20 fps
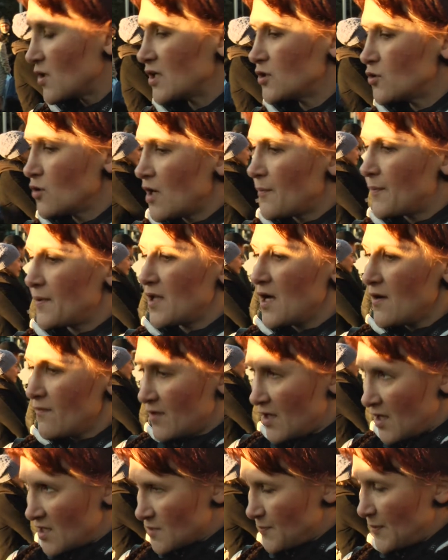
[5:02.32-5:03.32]
которая была
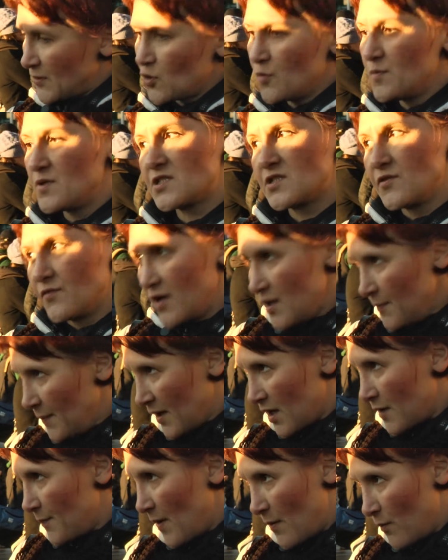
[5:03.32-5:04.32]
власть. Потом есть
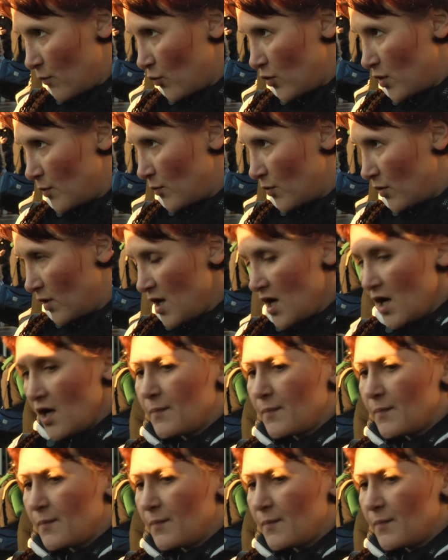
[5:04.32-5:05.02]
выборы, по-моему.